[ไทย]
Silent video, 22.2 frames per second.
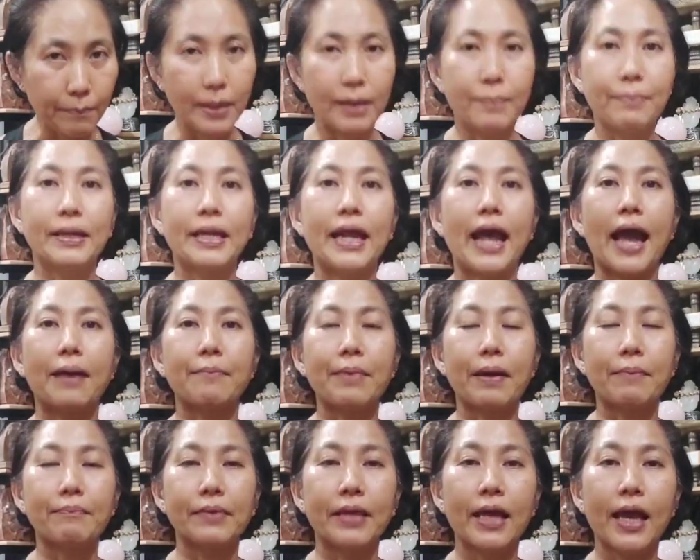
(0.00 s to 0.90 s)
มีปัญหา
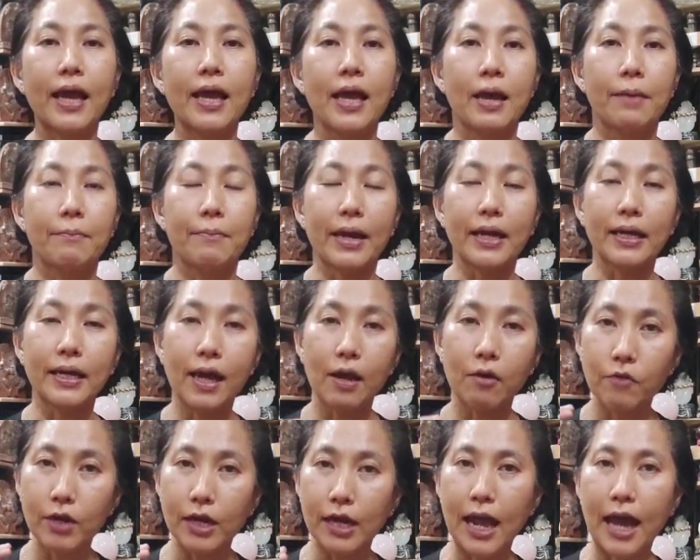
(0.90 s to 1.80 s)
แบบเนี้ยแม้กระ
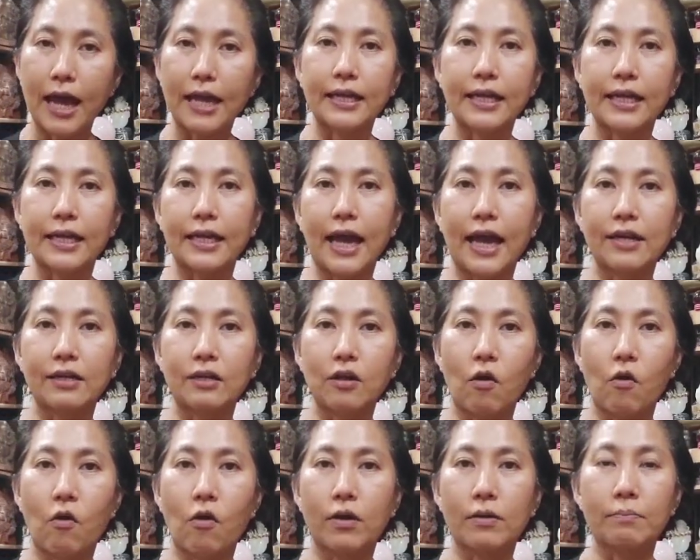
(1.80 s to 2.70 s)
ทั่งเวลาในการ
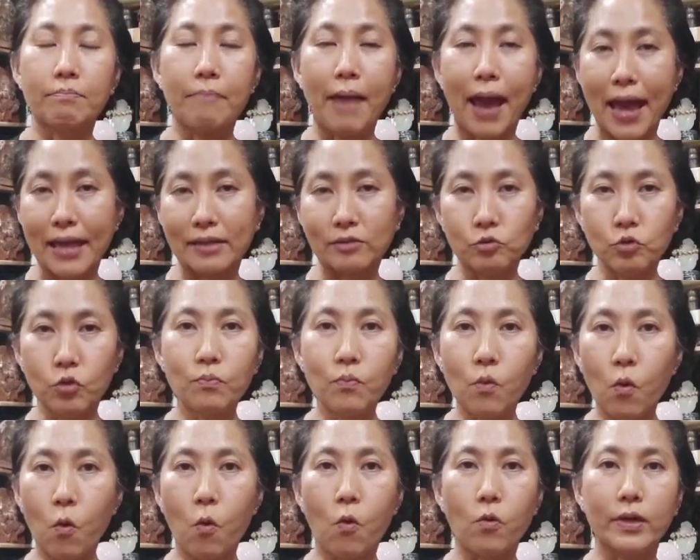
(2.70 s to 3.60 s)
นอน8ชั่ว
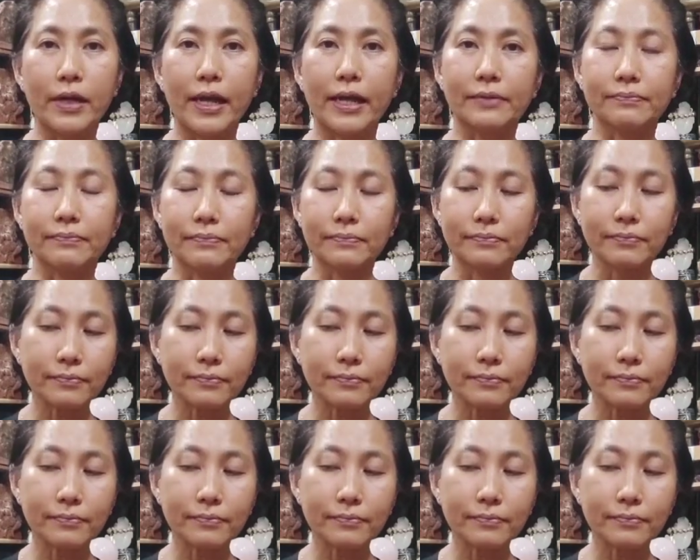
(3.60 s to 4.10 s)
โมงเนี่ย